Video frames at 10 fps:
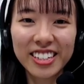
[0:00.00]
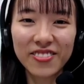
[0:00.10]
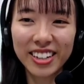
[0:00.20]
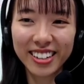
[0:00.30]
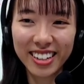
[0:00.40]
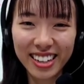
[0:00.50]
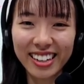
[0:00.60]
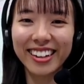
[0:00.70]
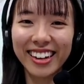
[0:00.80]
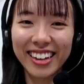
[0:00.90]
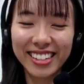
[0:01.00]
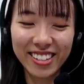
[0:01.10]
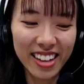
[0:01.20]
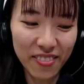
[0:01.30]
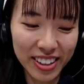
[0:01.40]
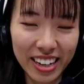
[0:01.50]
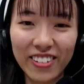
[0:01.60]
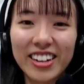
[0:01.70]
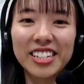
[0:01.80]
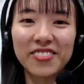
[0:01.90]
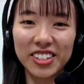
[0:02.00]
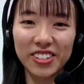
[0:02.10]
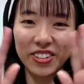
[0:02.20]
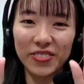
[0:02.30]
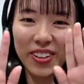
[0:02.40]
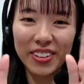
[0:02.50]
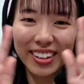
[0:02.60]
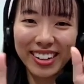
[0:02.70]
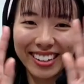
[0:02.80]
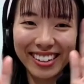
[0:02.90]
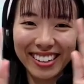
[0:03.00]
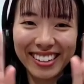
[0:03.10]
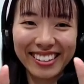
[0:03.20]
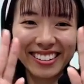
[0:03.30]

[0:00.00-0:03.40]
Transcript: しみください。それではまたお会いしましょう。バイバーイ。